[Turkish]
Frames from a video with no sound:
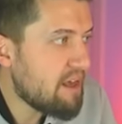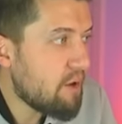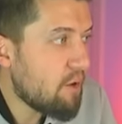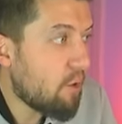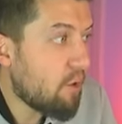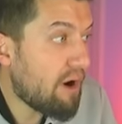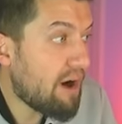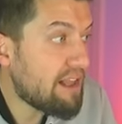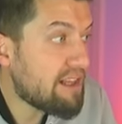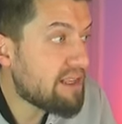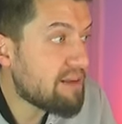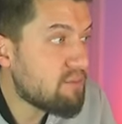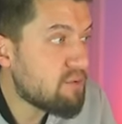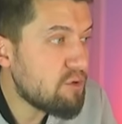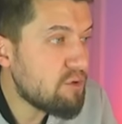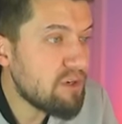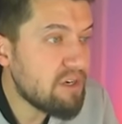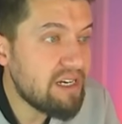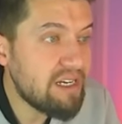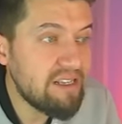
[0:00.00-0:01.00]
O halde
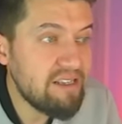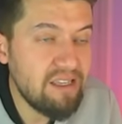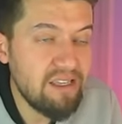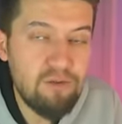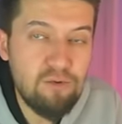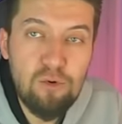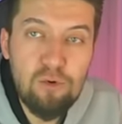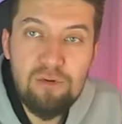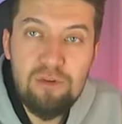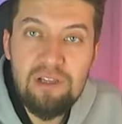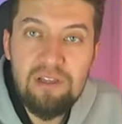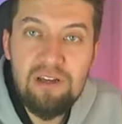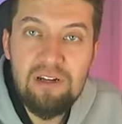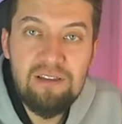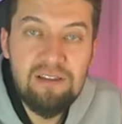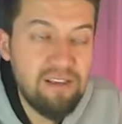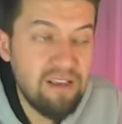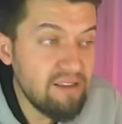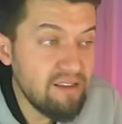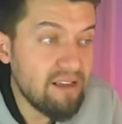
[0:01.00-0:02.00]
bunun kritik
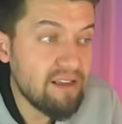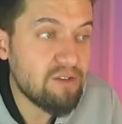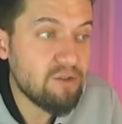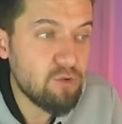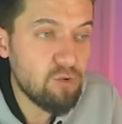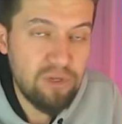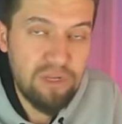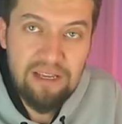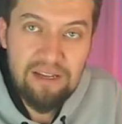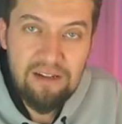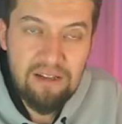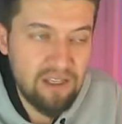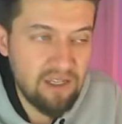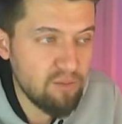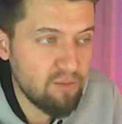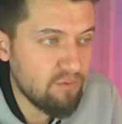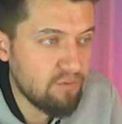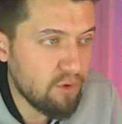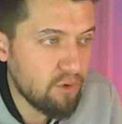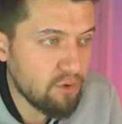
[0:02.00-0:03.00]
noktalarında da
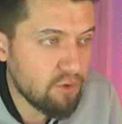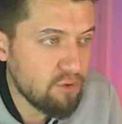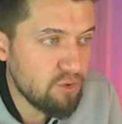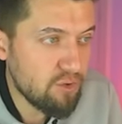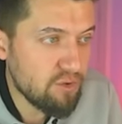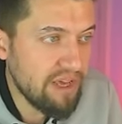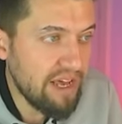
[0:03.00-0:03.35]
süreklidir bu fonksiyon.